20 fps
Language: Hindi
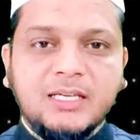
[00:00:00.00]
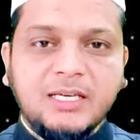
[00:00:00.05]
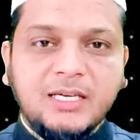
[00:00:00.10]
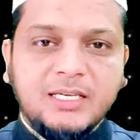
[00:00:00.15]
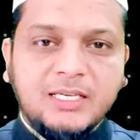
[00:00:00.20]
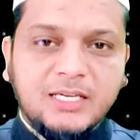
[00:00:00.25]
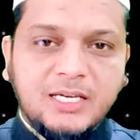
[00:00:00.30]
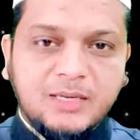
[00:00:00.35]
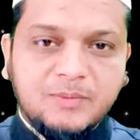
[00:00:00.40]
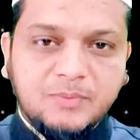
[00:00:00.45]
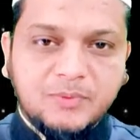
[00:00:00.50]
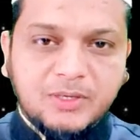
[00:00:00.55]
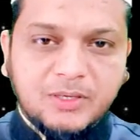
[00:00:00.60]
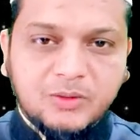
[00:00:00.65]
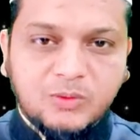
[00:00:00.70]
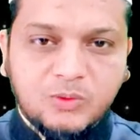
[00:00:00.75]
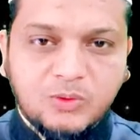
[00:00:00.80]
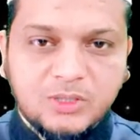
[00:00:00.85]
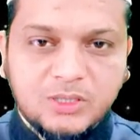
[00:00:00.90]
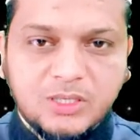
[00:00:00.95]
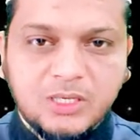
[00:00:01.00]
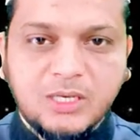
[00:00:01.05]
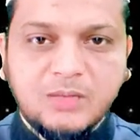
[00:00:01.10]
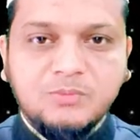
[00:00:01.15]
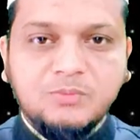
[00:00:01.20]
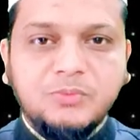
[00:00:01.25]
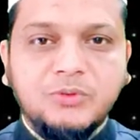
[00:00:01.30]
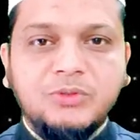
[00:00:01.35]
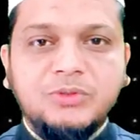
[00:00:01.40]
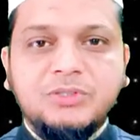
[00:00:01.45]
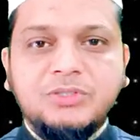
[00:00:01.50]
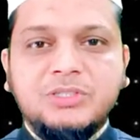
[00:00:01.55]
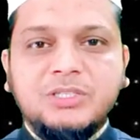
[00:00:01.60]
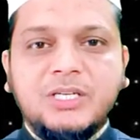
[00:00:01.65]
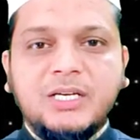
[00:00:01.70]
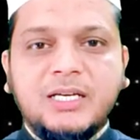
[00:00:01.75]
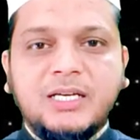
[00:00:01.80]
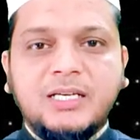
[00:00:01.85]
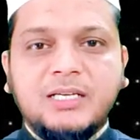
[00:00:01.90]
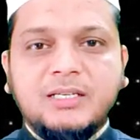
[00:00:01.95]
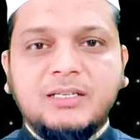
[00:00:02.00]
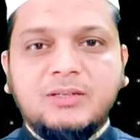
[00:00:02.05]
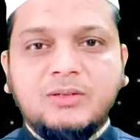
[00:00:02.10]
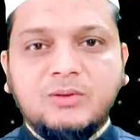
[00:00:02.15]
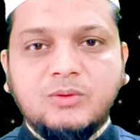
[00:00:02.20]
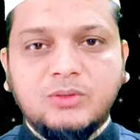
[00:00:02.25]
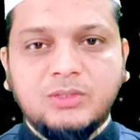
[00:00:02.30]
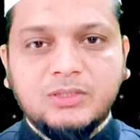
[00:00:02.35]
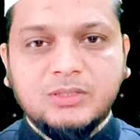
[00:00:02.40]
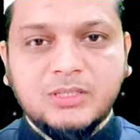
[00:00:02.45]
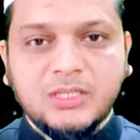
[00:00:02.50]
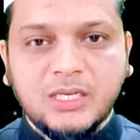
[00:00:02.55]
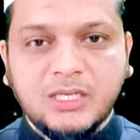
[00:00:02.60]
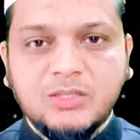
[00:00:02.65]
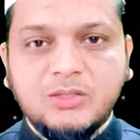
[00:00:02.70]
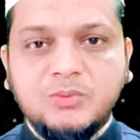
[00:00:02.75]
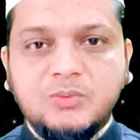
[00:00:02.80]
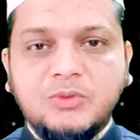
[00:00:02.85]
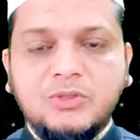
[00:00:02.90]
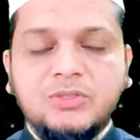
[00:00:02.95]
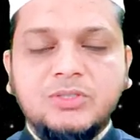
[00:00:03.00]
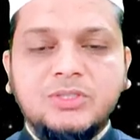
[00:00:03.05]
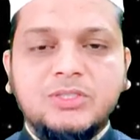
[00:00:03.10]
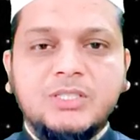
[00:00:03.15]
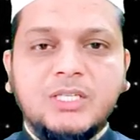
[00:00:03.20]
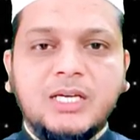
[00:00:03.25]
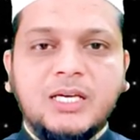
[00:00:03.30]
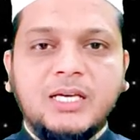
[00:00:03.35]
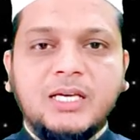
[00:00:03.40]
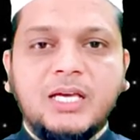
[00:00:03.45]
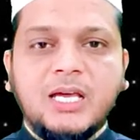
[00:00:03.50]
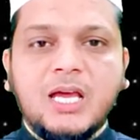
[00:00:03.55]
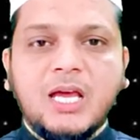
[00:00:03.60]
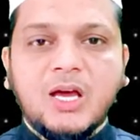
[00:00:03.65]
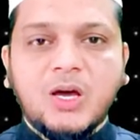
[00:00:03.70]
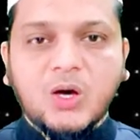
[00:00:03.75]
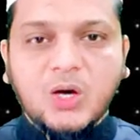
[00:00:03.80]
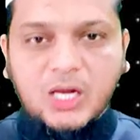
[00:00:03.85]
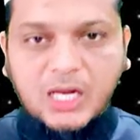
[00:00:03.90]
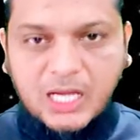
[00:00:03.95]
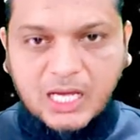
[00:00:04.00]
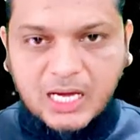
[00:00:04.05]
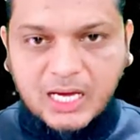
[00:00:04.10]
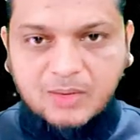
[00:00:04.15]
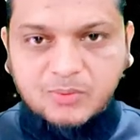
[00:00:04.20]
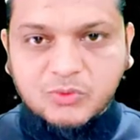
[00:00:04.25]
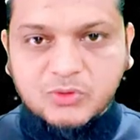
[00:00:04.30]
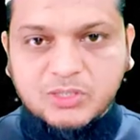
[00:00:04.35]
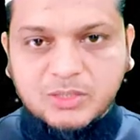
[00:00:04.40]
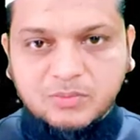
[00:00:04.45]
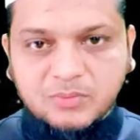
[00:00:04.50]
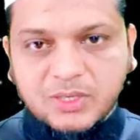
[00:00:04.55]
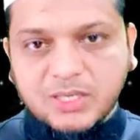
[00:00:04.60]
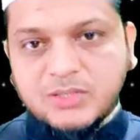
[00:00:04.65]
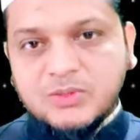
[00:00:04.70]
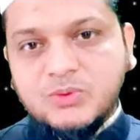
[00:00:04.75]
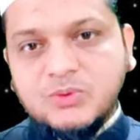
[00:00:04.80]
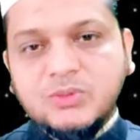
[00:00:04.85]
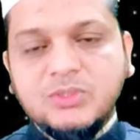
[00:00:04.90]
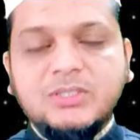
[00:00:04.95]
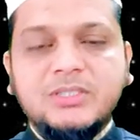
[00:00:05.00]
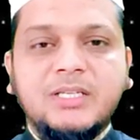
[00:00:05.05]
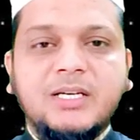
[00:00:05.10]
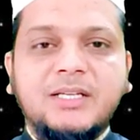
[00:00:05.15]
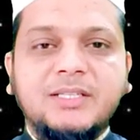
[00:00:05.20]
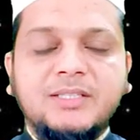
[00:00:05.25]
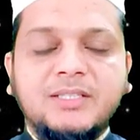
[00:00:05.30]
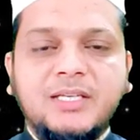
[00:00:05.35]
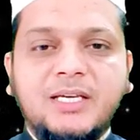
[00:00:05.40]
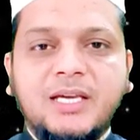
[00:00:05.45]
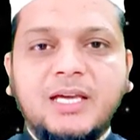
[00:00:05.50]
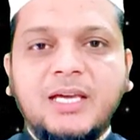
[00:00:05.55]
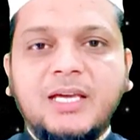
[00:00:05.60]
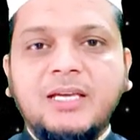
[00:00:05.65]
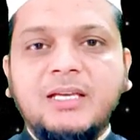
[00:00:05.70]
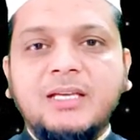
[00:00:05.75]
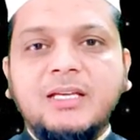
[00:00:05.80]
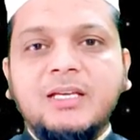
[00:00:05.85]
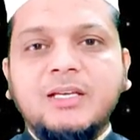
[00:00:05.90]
कहीं आपके कोई गम पहुंच जाए कोई दर्द पहुंच जाए और आप उसे महसूस करते हैं